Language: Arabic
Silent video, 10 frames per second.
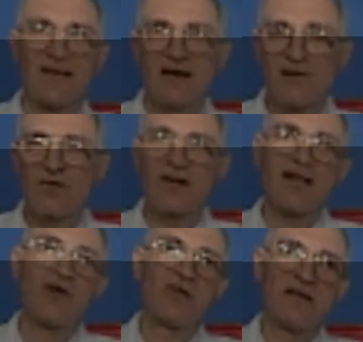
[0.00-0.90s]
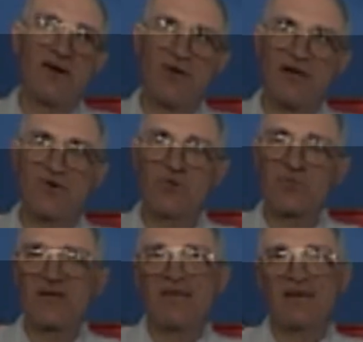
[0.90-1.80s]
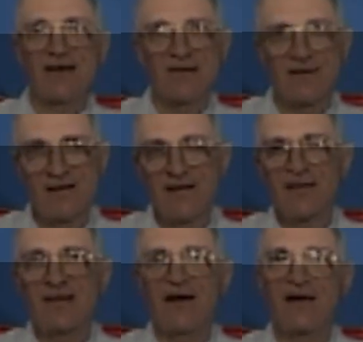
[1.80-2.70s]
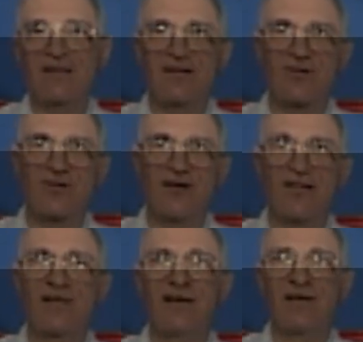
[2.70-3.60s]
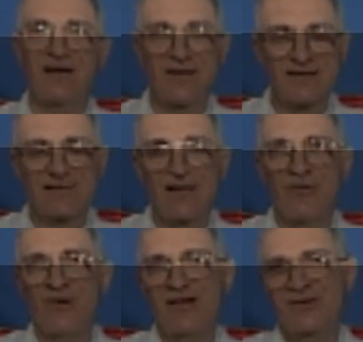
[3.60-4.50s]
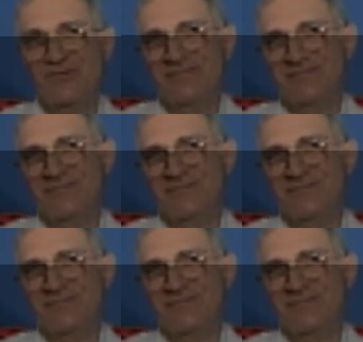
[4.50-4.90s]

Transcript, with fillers: غفر الله لنا ولكم إلى اللقاء غدا إن شاء الله السلام عليكم